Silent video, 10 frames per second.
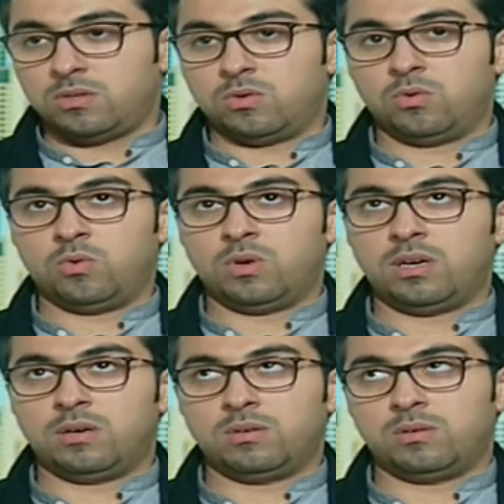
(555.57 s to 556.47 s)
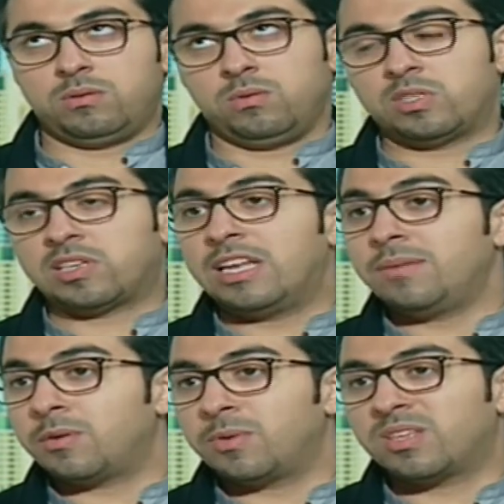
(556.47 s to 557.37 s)

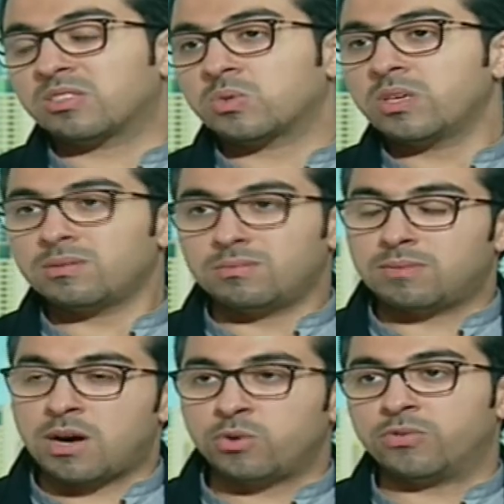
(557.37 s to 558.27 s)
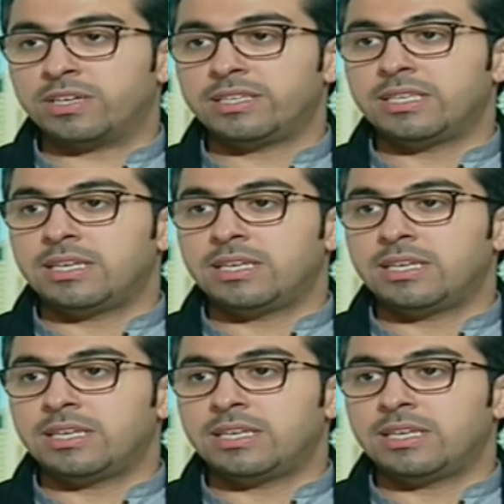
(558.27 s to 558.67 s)
واساليبك بالتصوير معروفه